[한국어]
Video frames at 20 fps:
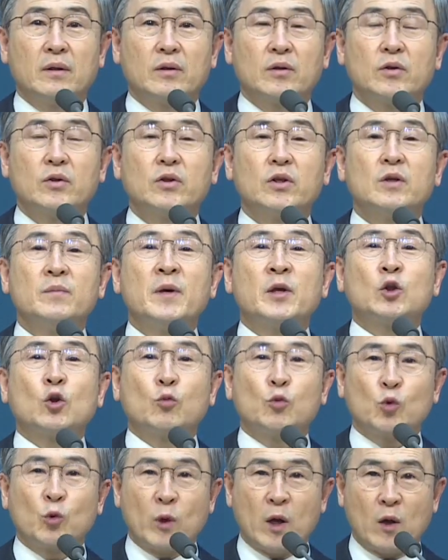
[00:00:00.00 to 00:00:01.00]
그럼에도
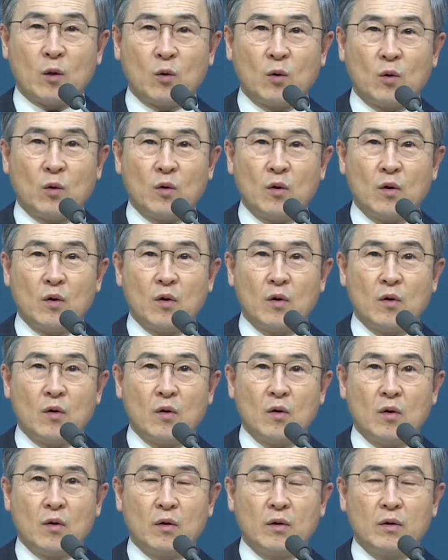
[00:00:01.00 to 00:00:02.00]
불구하고
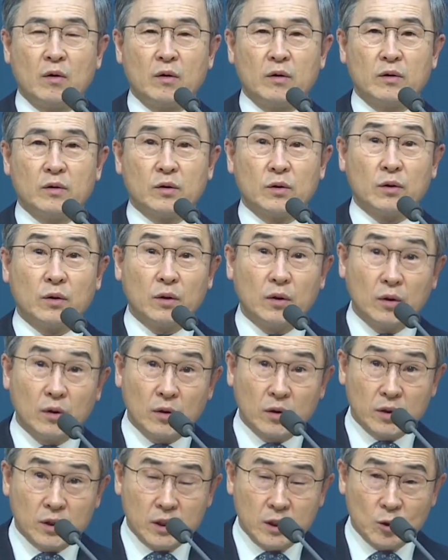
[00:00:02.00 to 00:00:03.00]

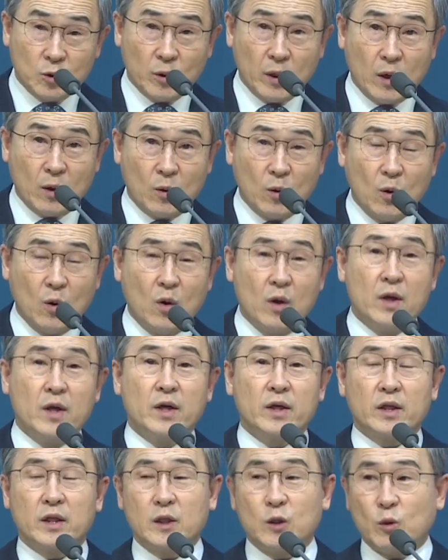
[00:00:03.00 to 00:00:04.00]
더
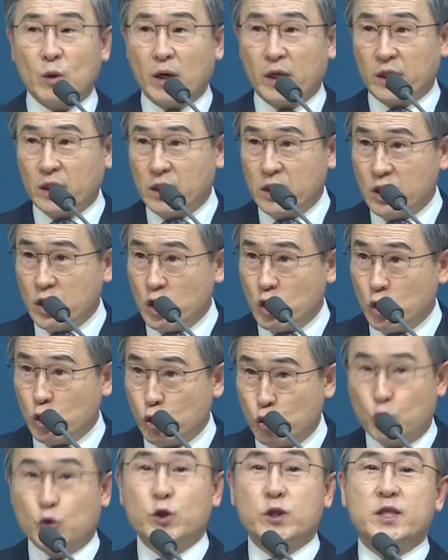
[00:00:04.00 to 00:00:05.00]
기도하고 기도하기를
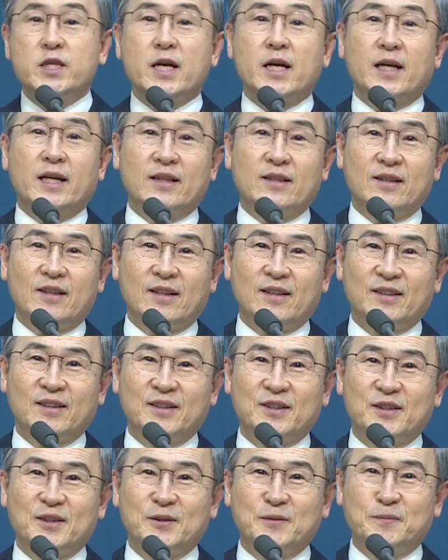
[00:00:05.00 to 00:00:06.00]
쉬지 않았더라는
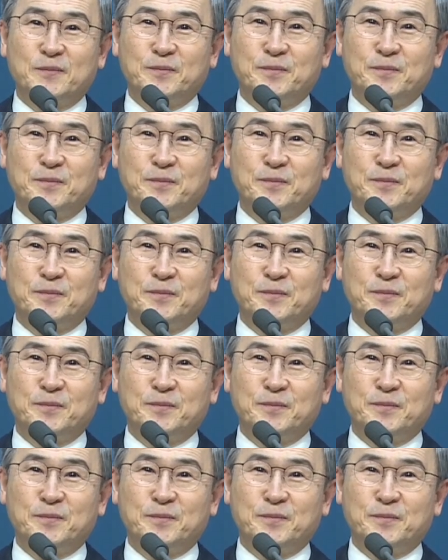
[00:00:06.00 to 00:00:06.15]
거죠.